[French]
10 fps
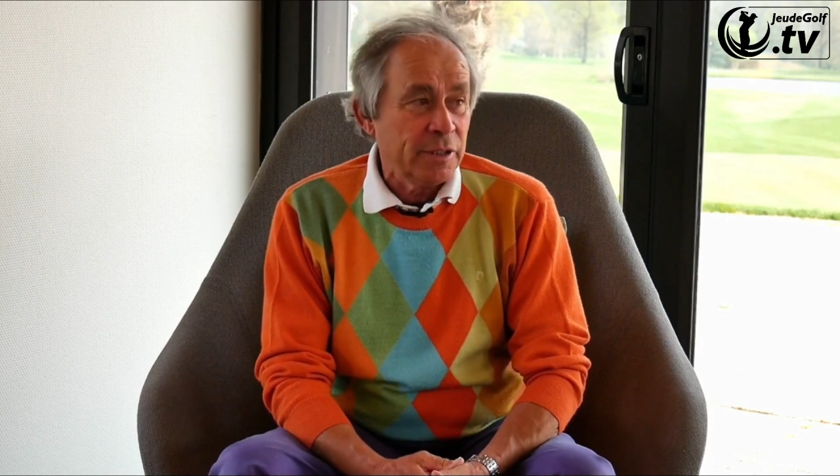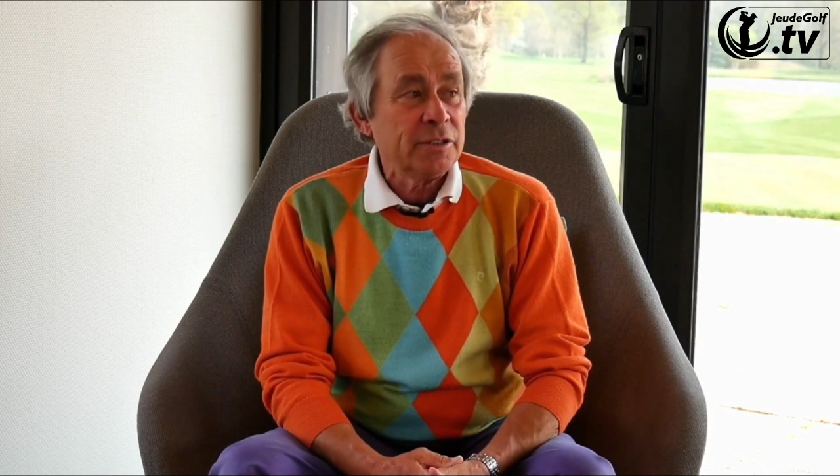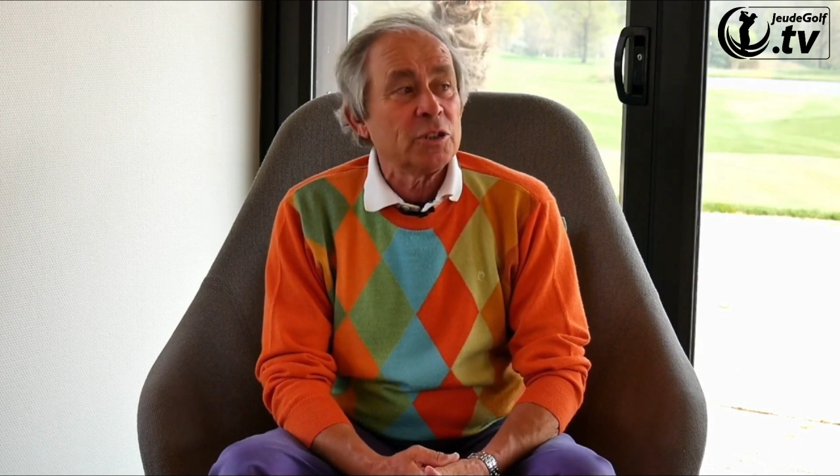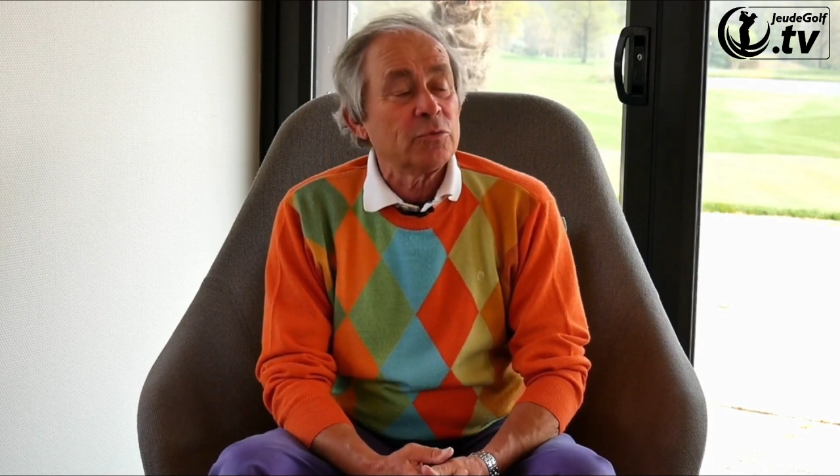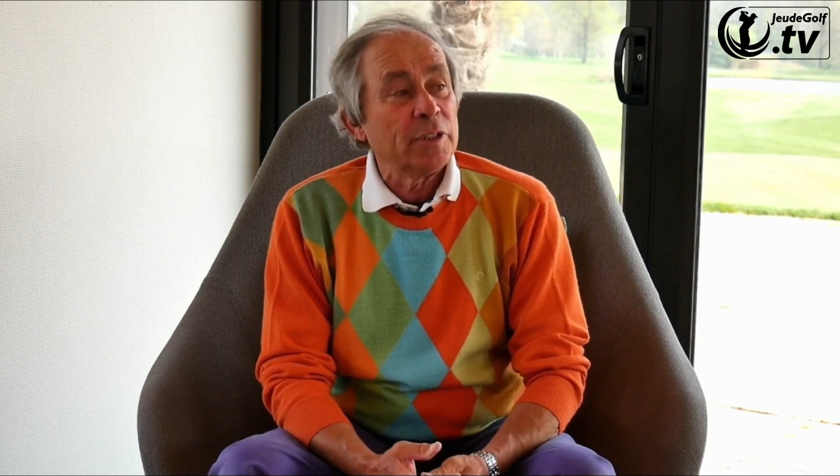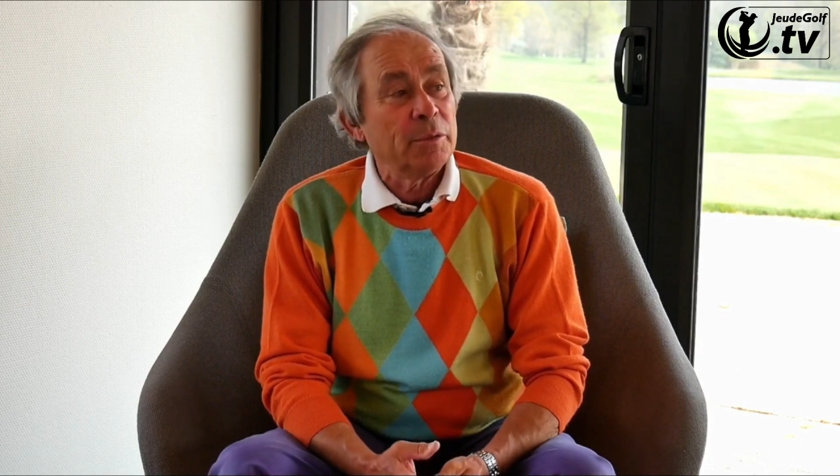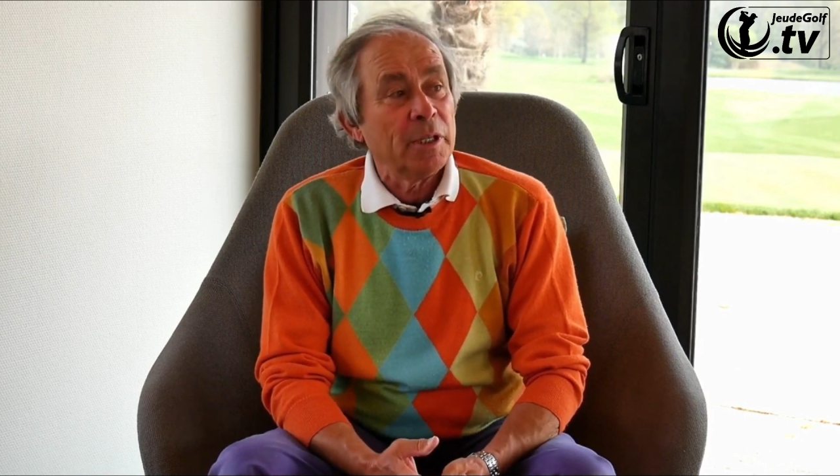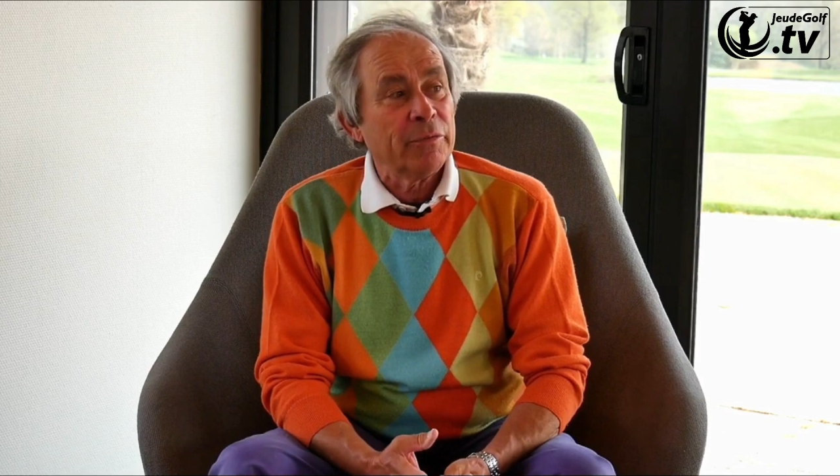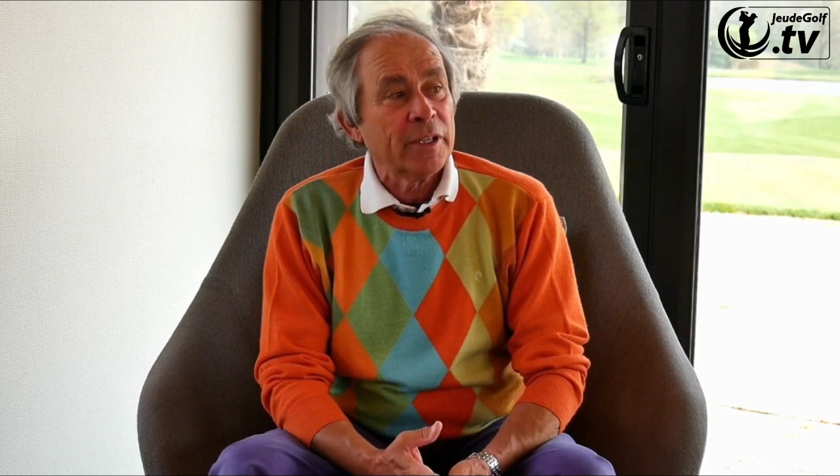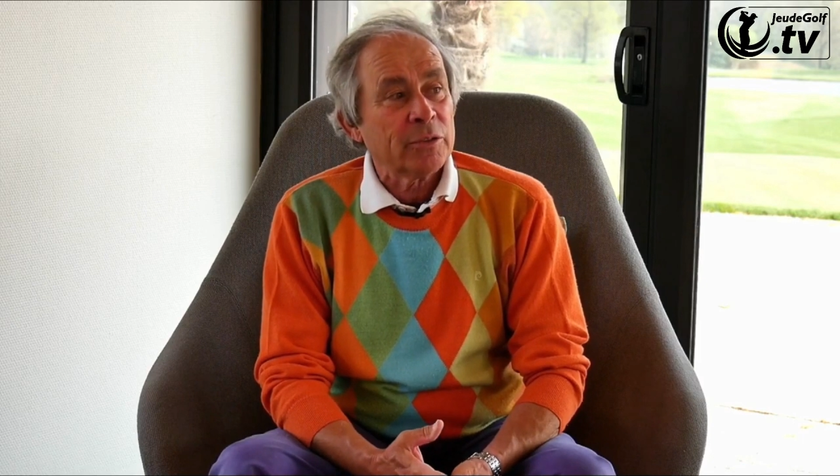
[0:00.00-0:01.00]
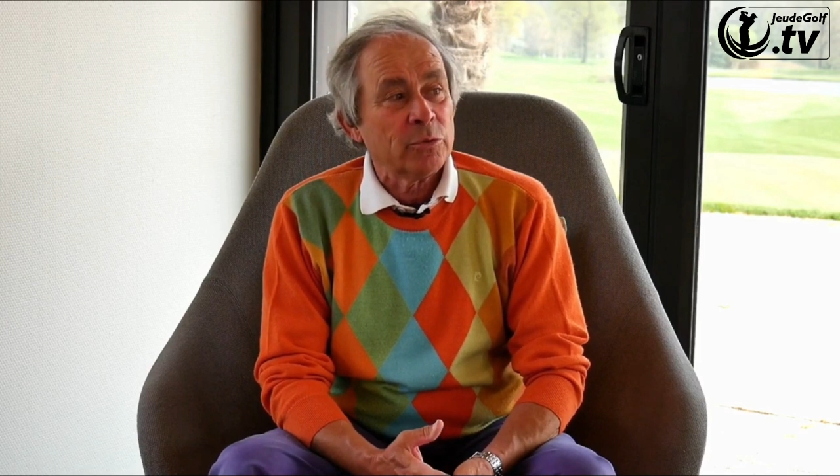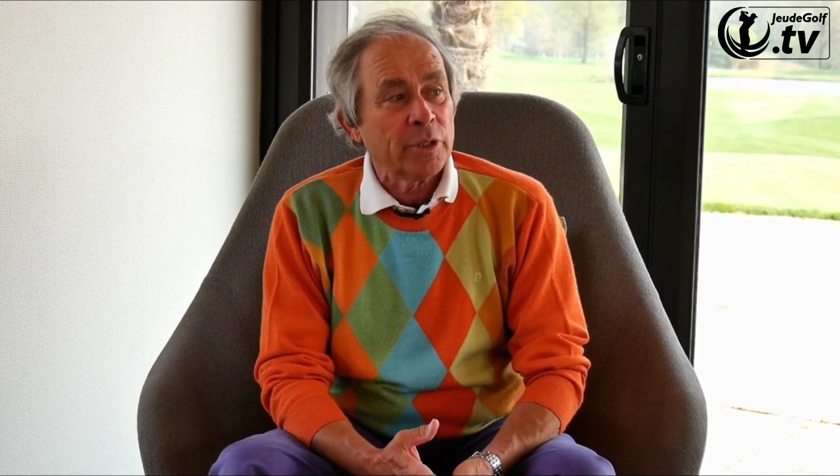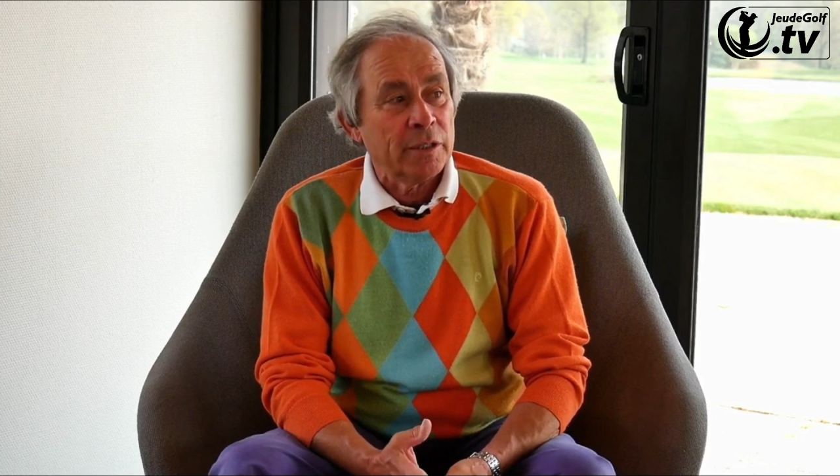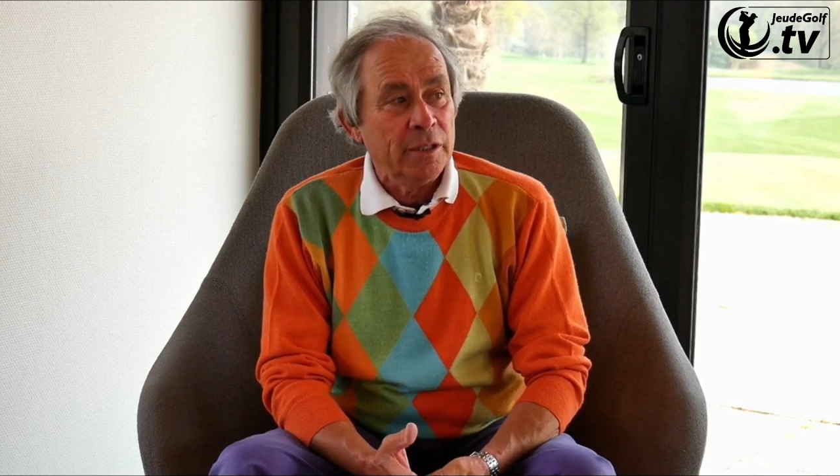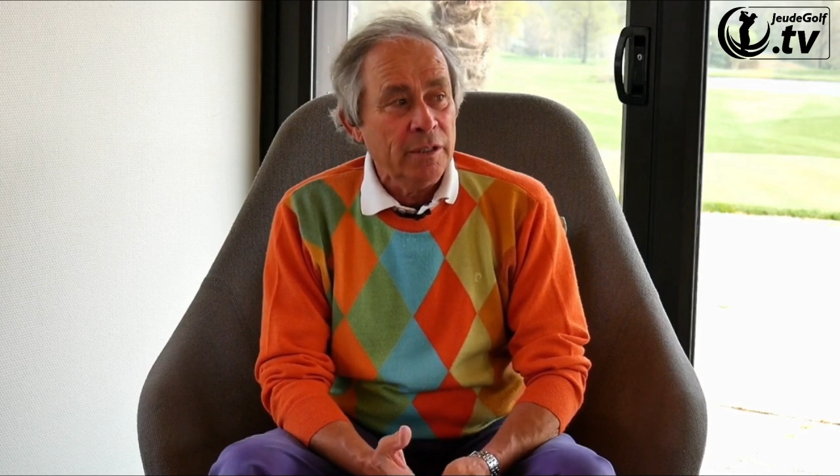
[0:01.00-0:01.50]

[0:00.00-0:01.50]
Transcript: si je voulais bien faire son caddie.